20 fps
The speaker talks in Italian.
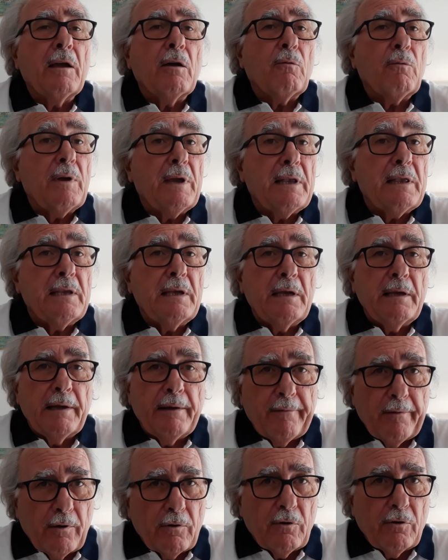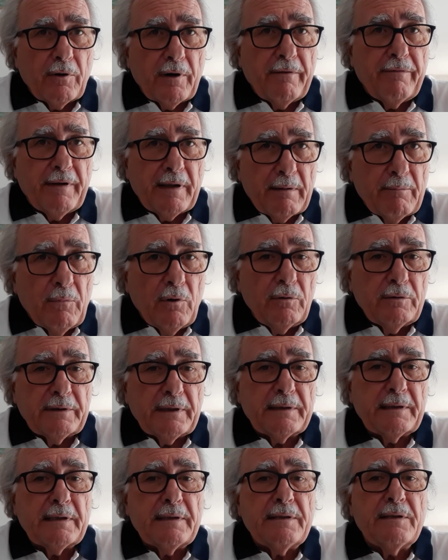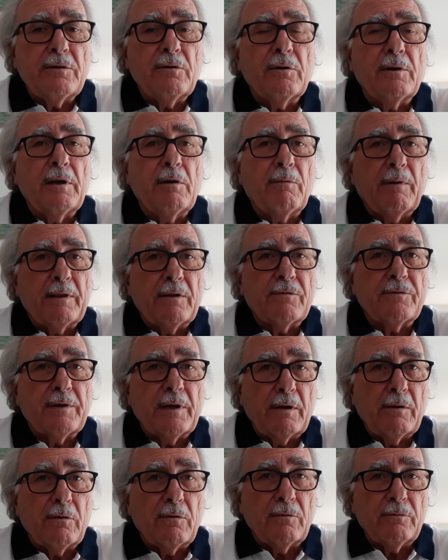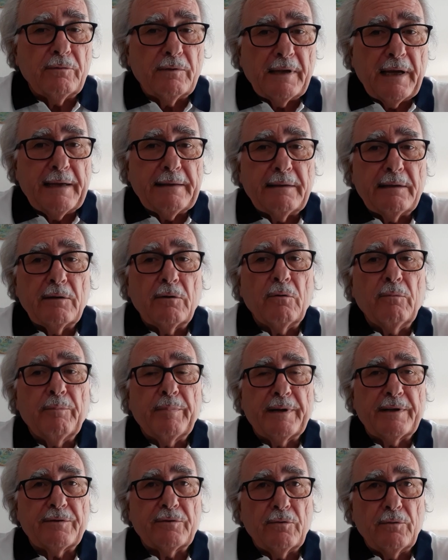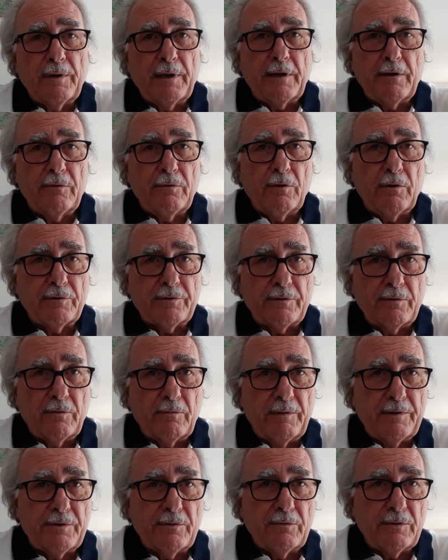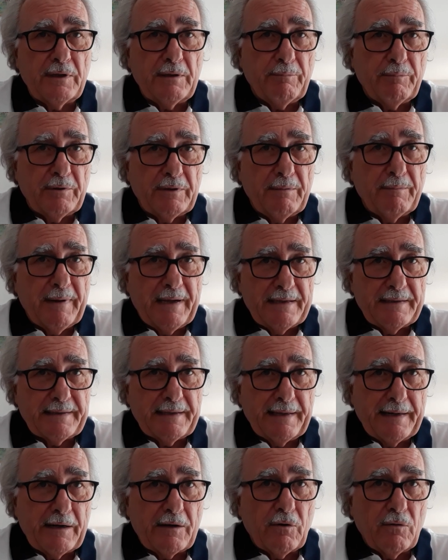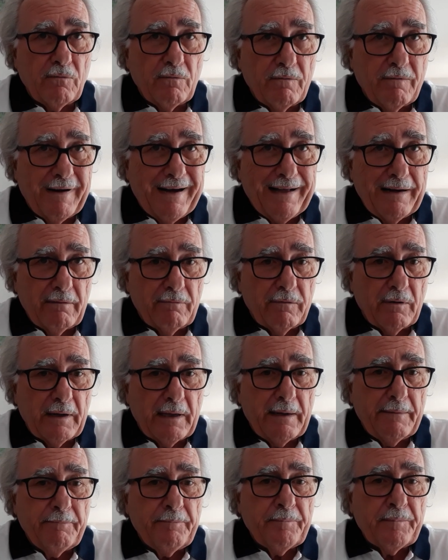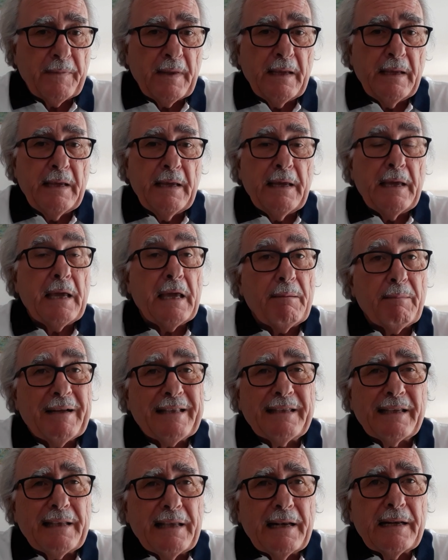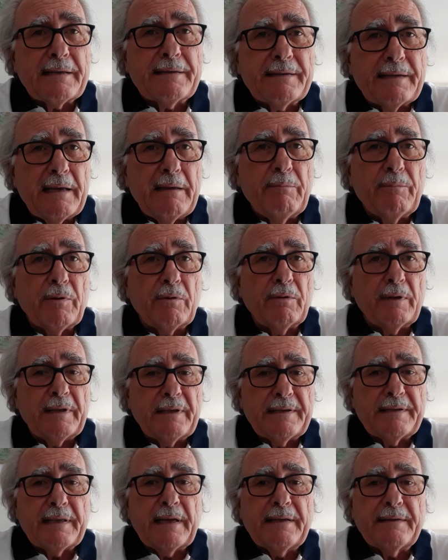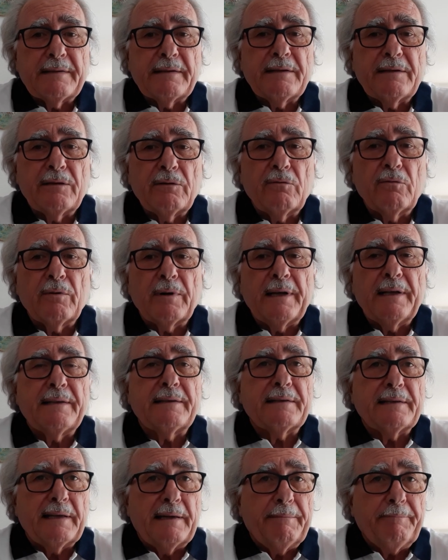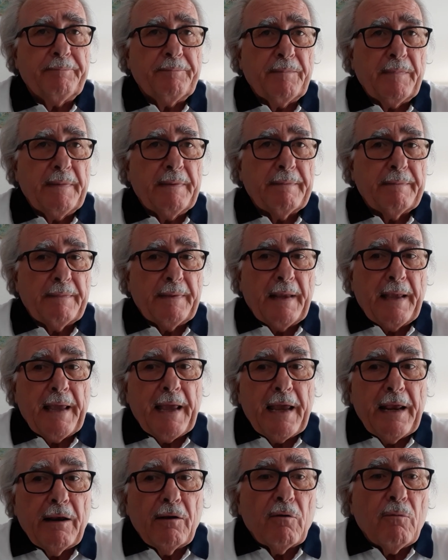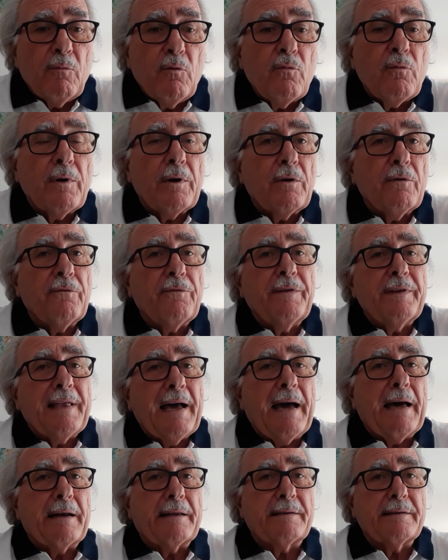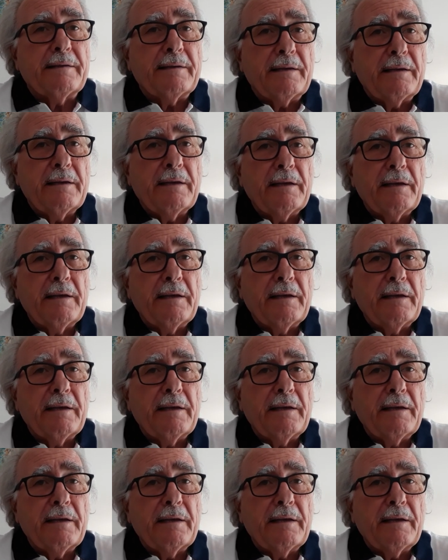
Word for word: Quindi occorre fare molta attenzione quando si hanno contatti con persone che indossano questo tipo di maschera con valvola e mantenere sempre una distanza di sicurezza e comunque non fidarsi.